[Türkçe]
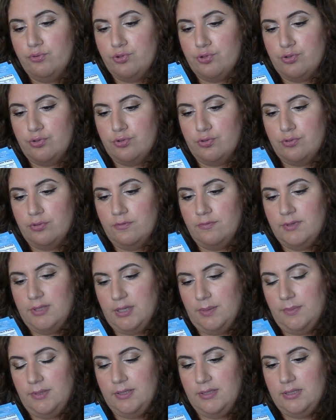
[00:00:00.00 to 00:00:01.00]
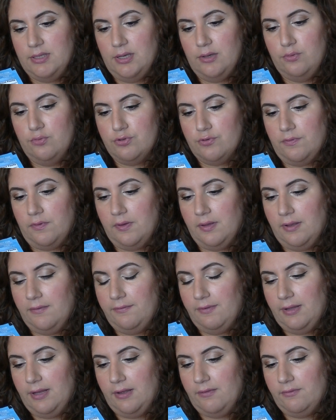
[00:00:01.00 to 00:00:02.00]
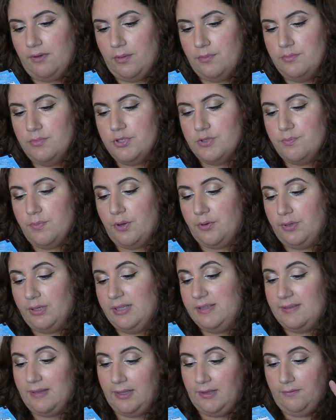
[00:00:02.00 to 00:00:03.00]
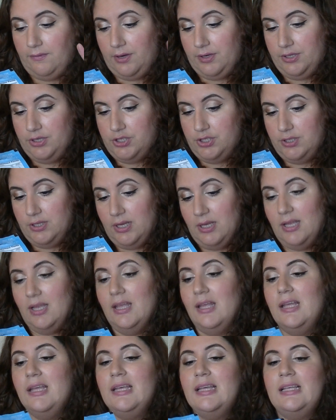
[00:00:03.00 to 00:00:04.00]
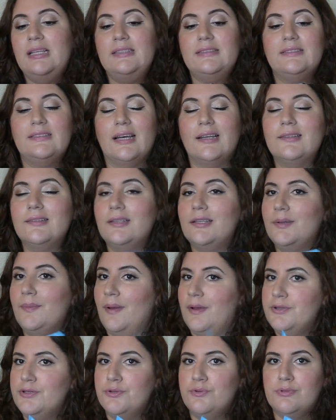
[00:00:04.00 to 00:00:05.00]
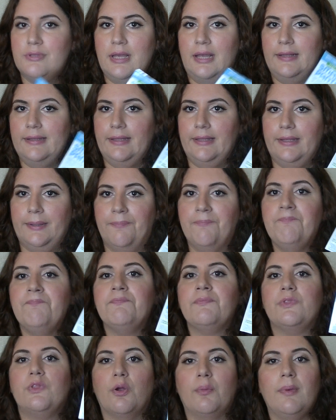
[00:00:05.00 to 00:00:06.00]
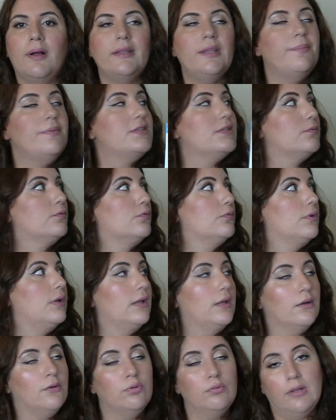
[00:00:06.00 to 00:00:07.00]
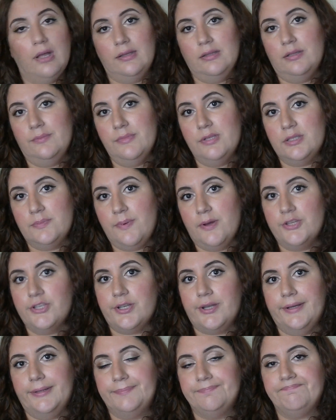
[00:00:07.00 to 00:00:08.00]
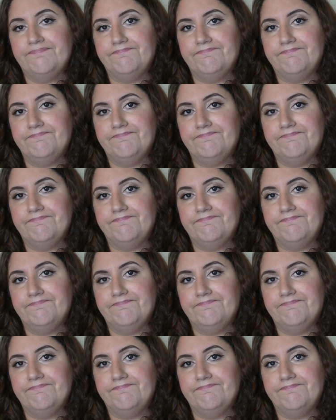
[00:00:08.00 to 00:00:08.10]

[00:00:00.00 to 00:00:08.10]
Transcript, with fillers: 3, vitamin D3 falan filan varmış. Pardon iki tane var içinde. Tatları bence güzel değildi. Normalde bizim e, kullandığımız başka